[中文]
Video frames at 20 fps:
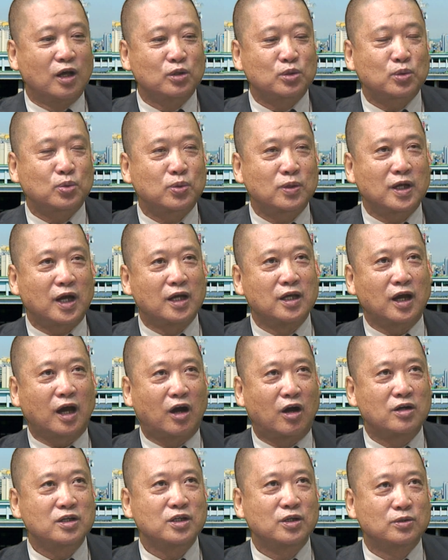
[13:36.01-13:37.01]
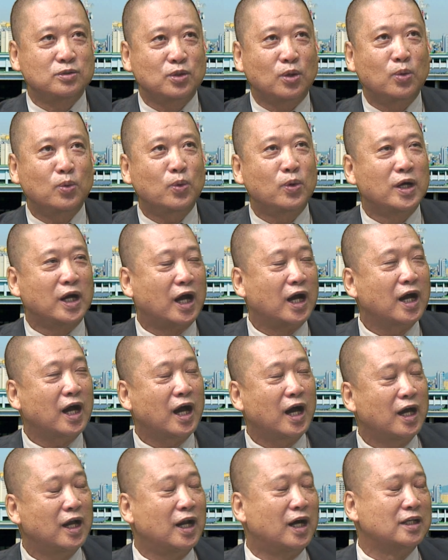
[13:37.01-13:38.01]
突然好像有一种豁然
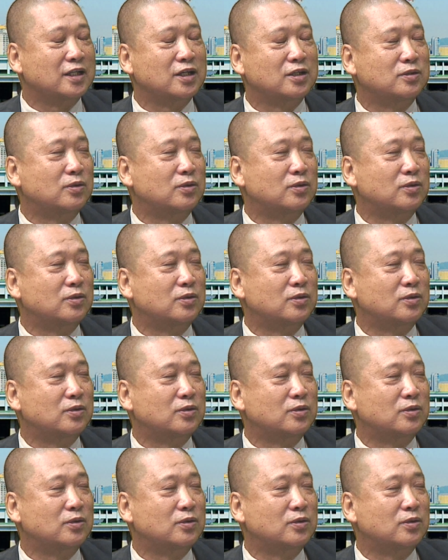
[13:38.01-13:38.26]
开朗的